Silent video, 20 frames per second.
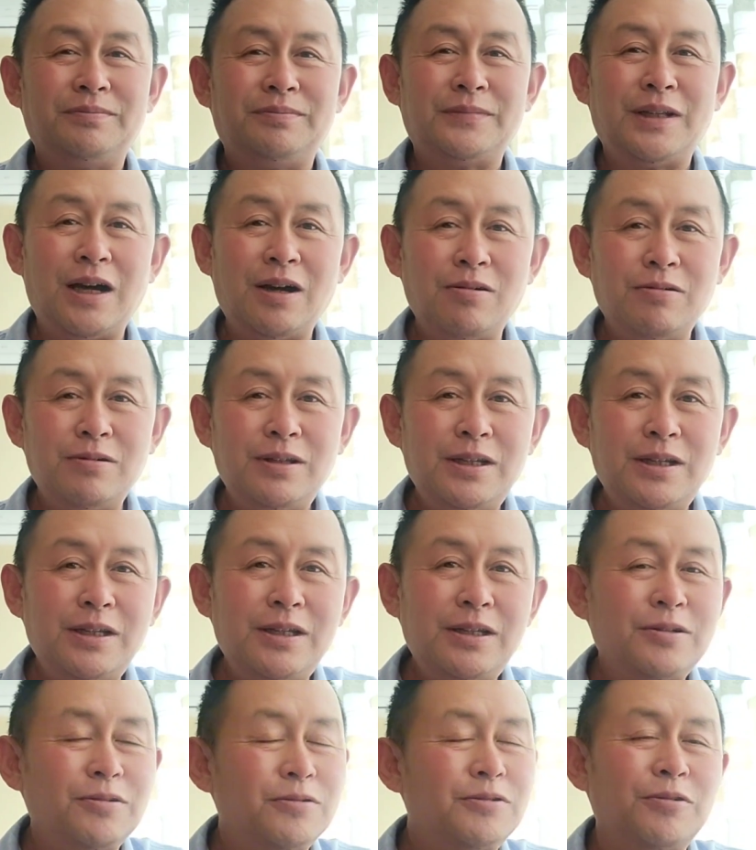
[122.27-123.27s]
然后
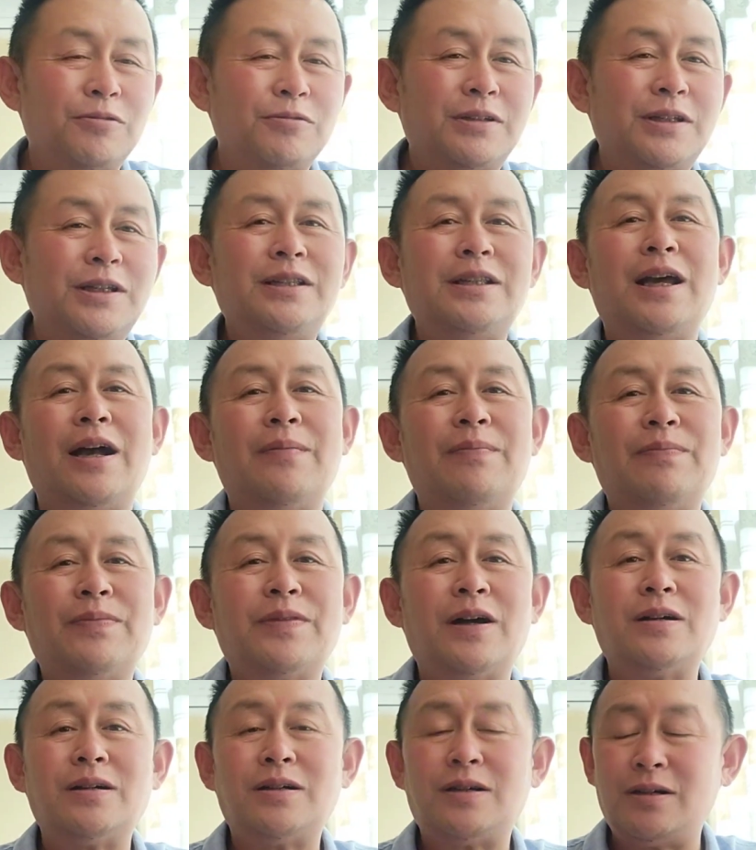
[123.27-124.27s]
一九九七年，
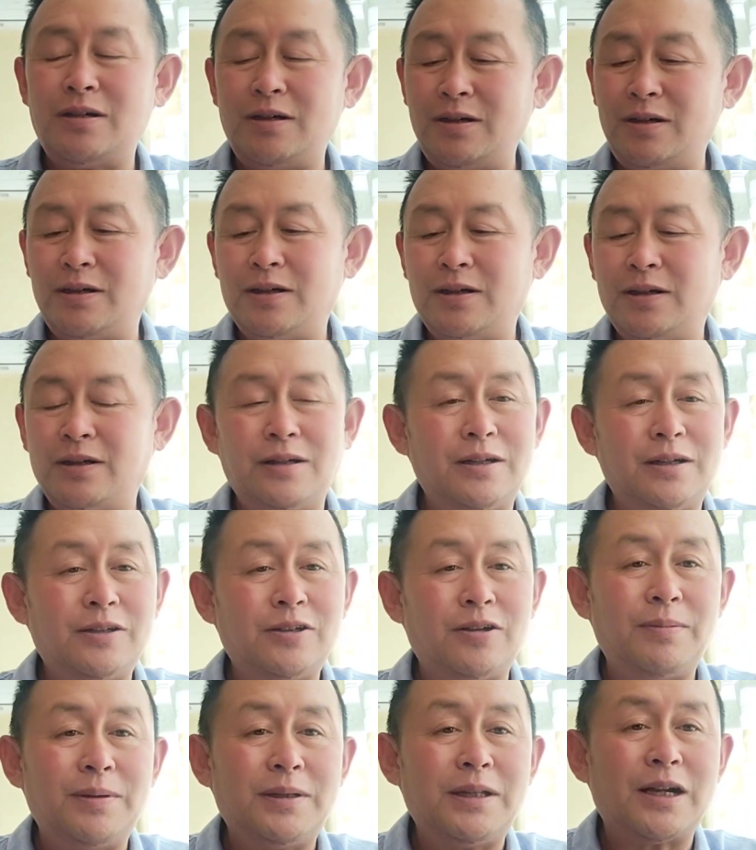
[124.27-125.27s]
当时这个
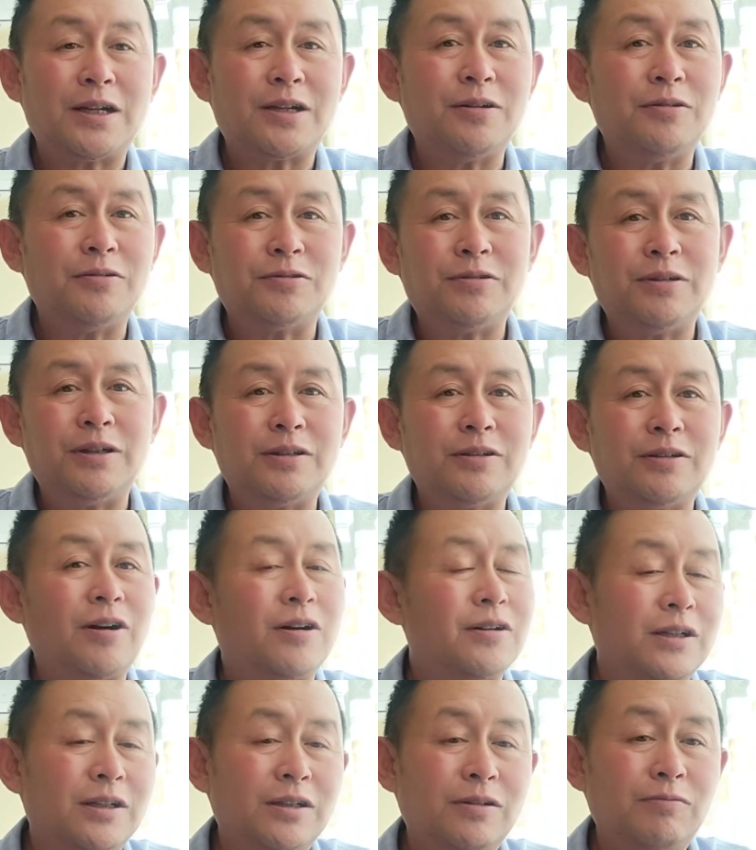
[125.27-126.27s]
姚贝娜十六岁，就
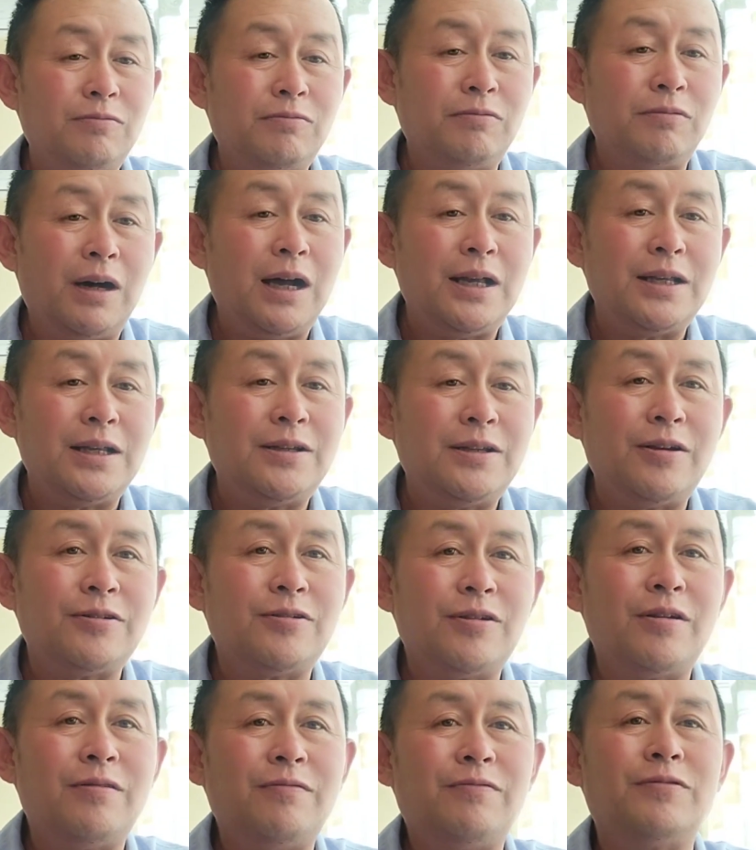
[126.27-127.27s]
考上了武汉音乐
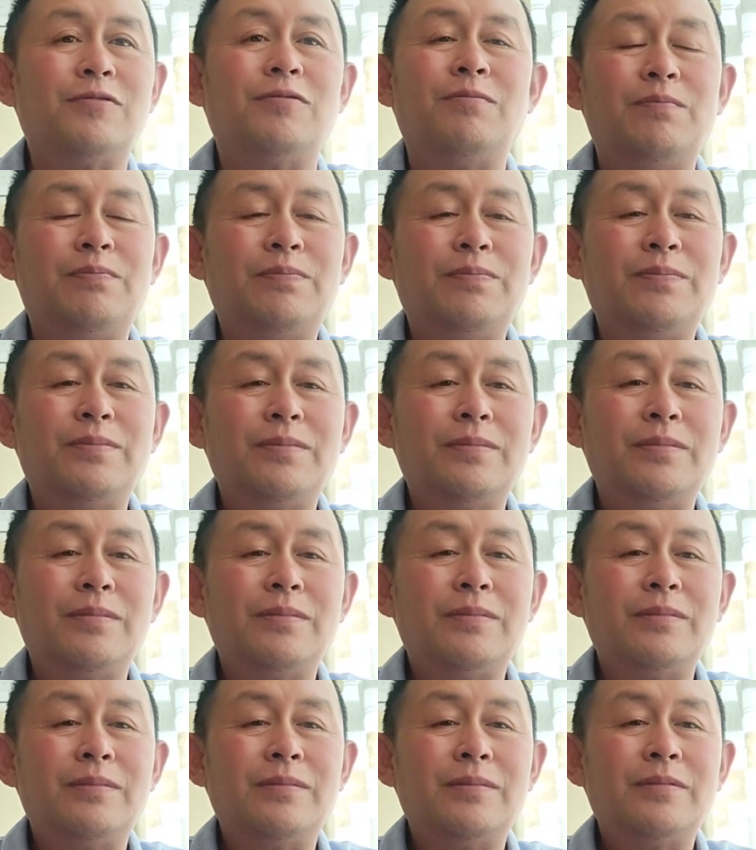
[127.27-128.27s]
学院附中，
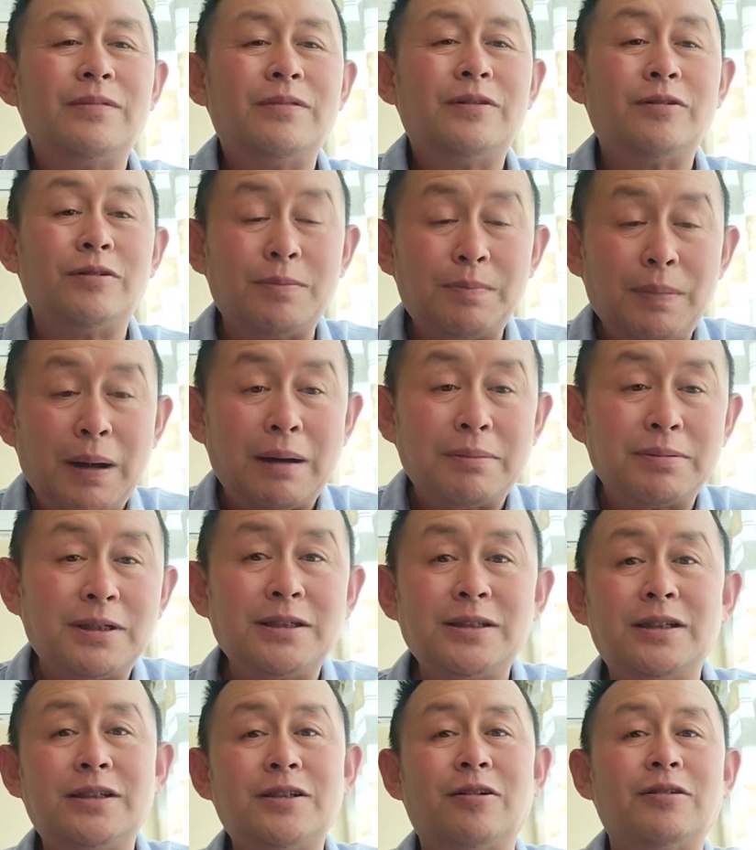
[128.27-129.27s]
叫他爸爸
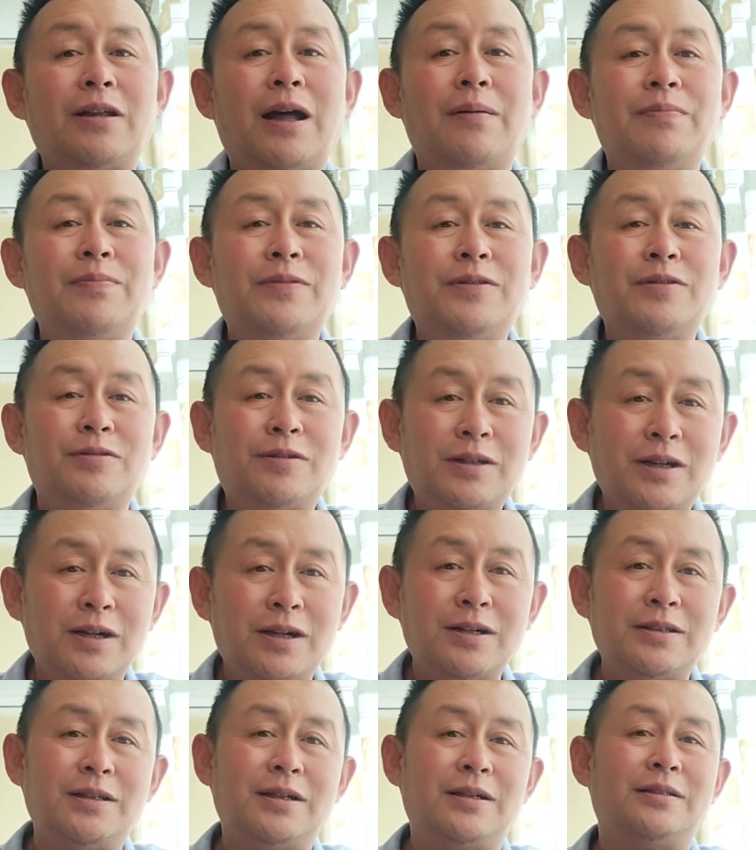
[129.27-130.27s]
亲自教他，就
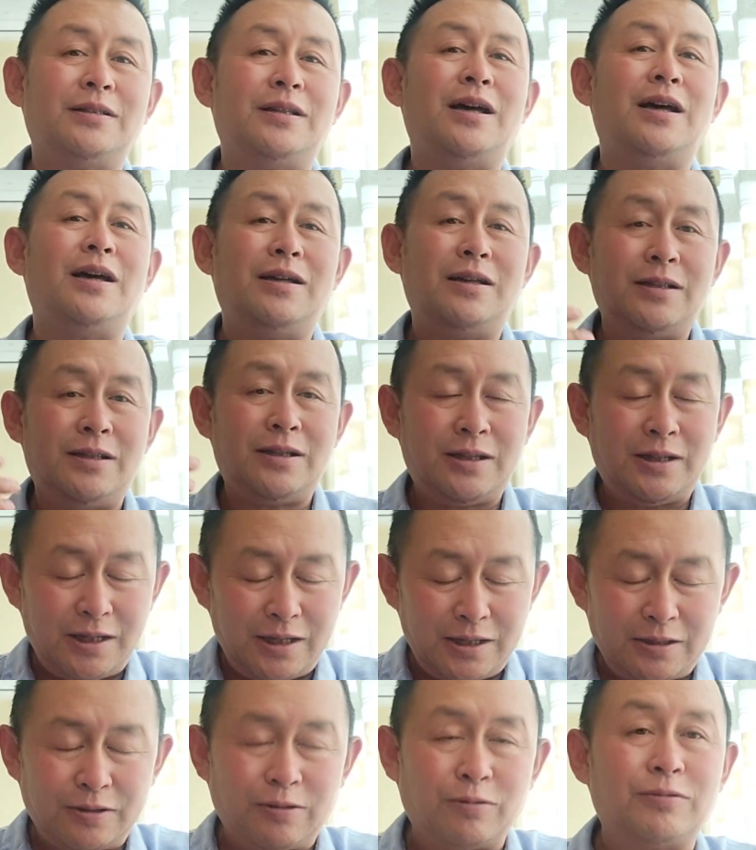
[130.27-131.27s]
正经的、
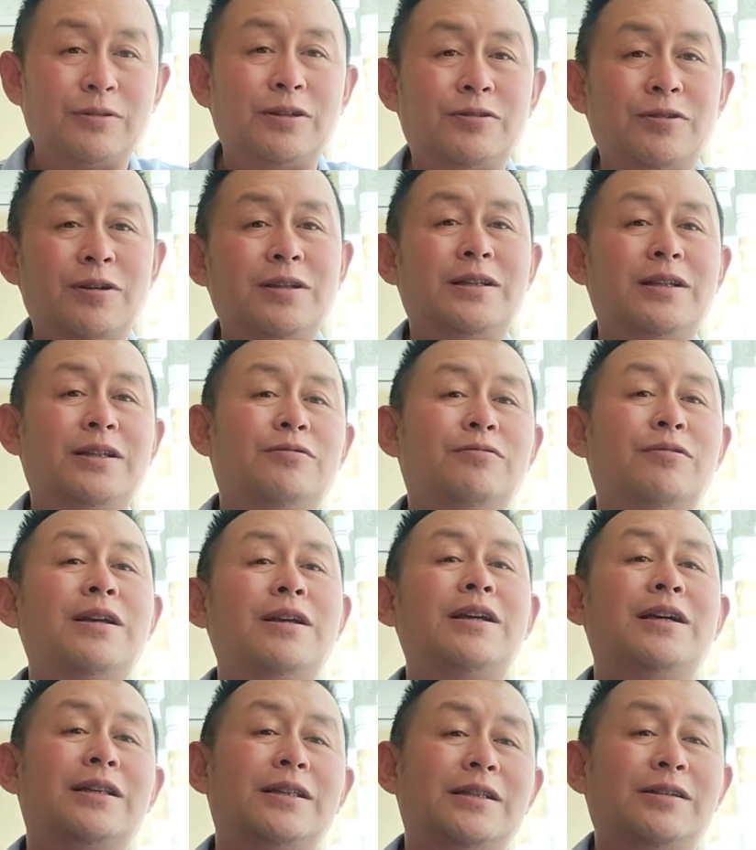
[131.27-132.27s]
系统的学习
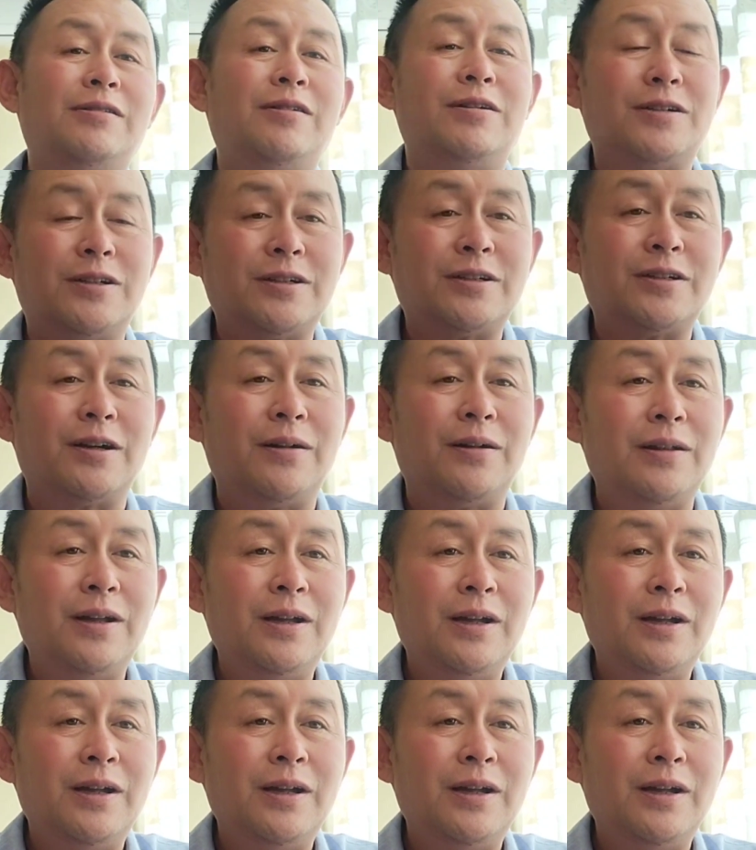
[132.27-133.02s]
专业的音乐知识。